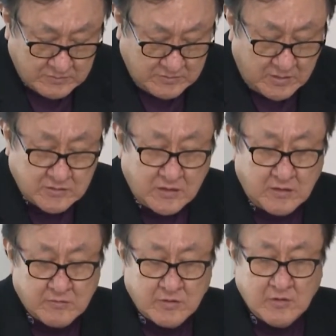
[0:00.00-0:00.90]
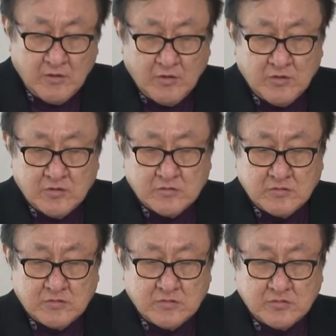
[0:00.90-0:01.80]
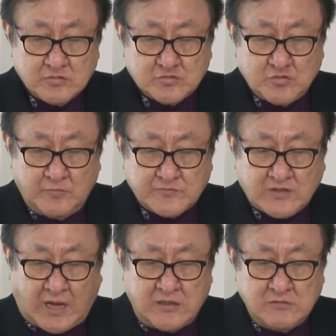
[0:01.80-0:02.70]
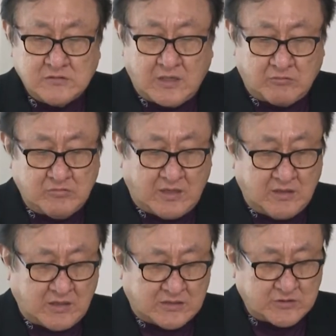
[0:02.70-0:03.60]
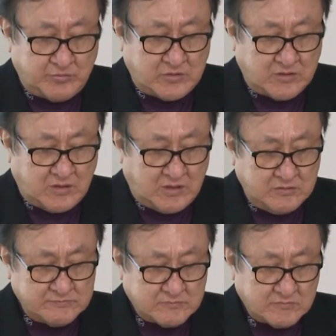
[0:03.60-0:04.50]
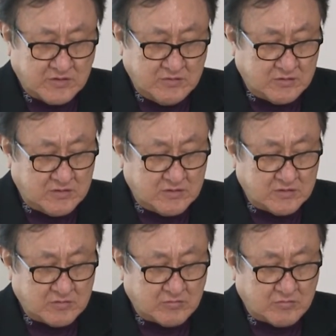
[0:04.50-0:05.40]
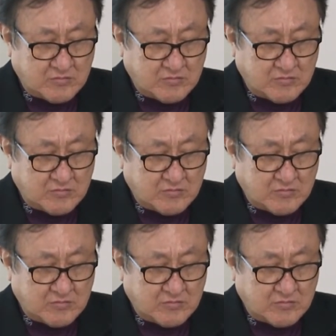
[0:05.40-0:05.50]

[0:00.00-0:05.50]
근데 이게 좀 다르더라고 내가 가서 보니까 여기